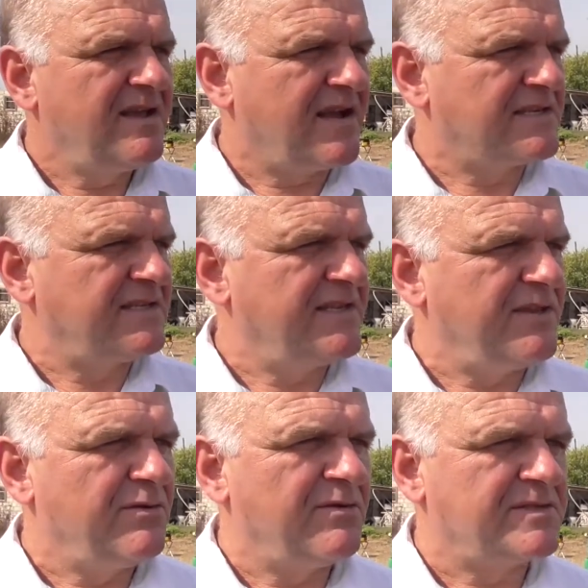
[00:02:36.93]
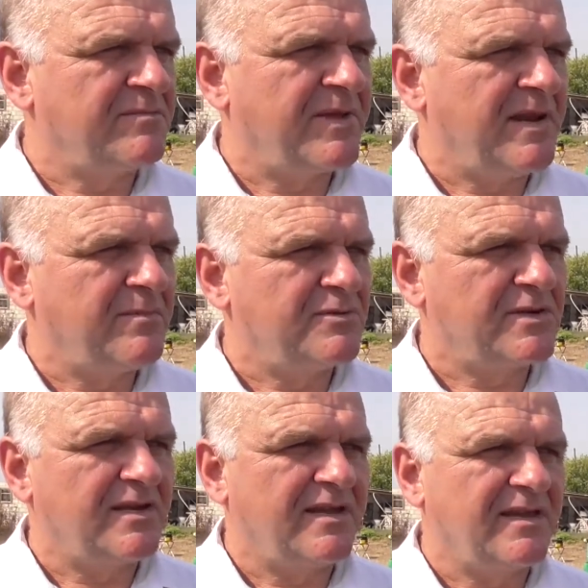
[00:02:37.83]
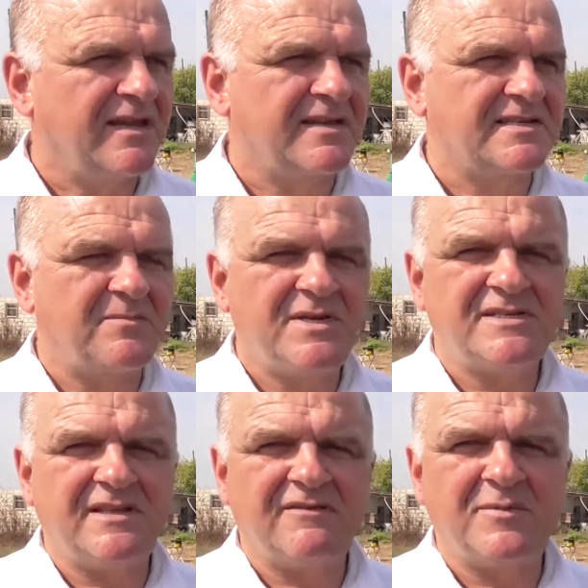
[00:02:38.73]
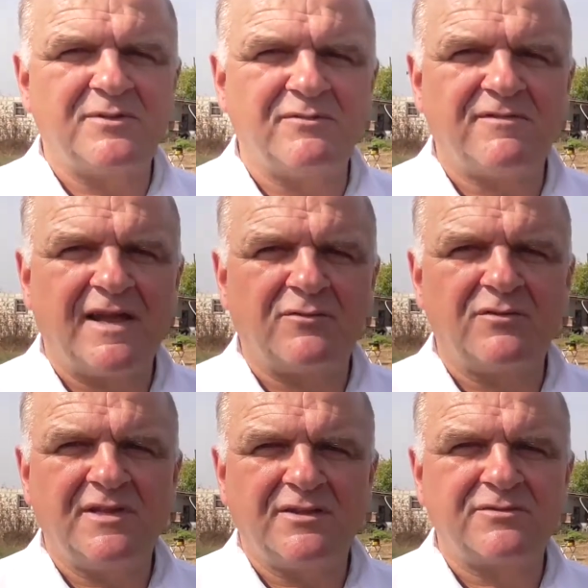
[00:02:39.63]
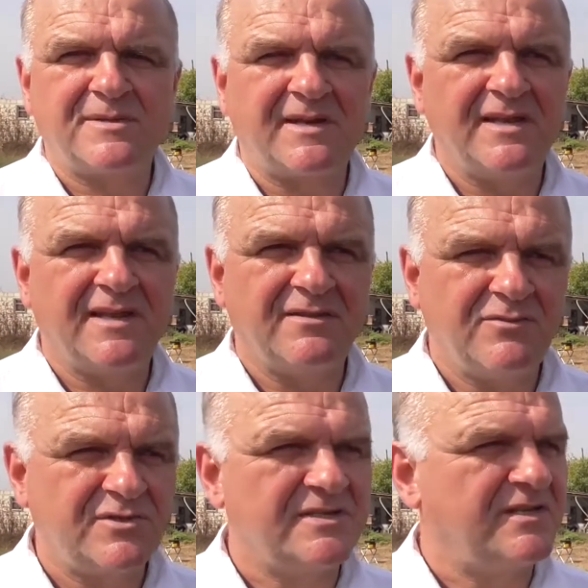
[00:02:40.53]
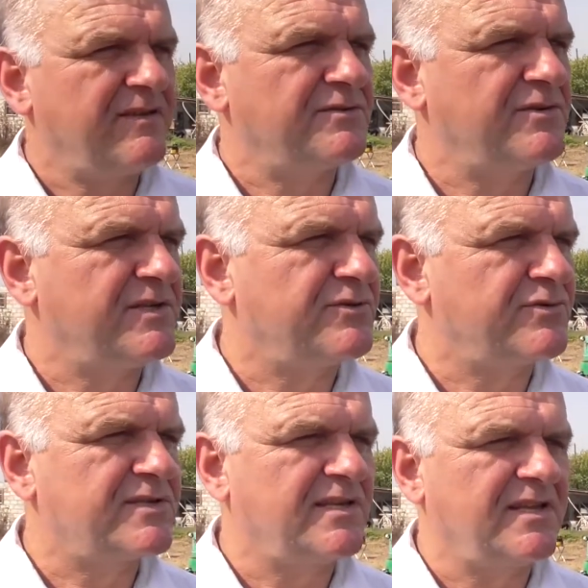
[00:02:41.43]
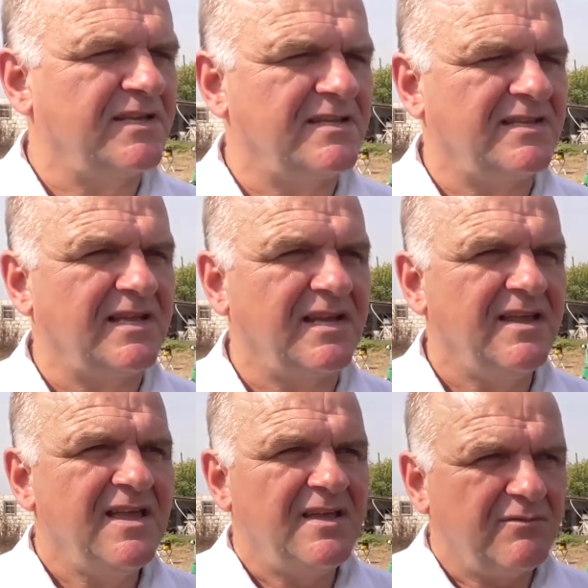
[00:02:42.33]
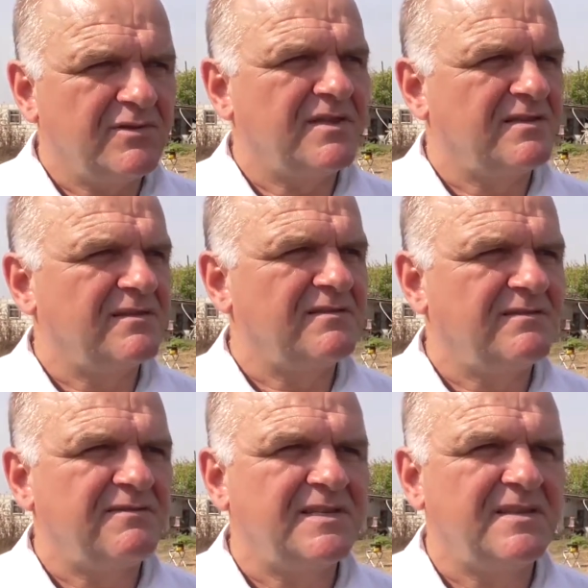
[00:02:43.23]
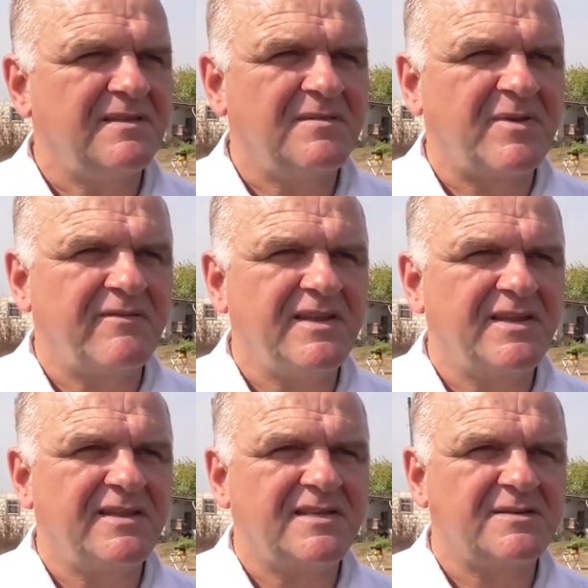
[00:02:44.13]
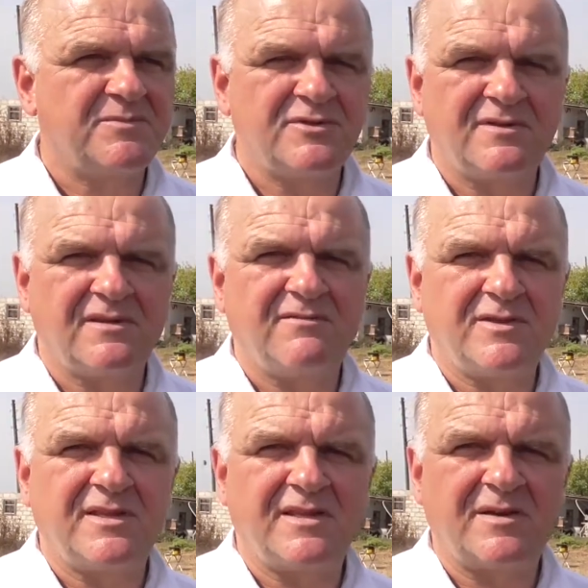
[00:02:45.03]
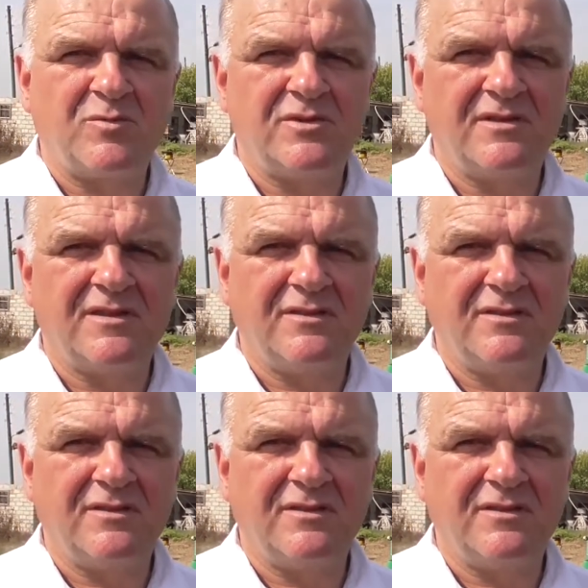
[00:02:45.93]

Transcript: Каждый день ее забирать, потому что она гигроскопичная и впитывает влагу для того, что хранения. Нужны соответствующие сушилки и так далее. Вот э, в это направление наши пчеловоды работают.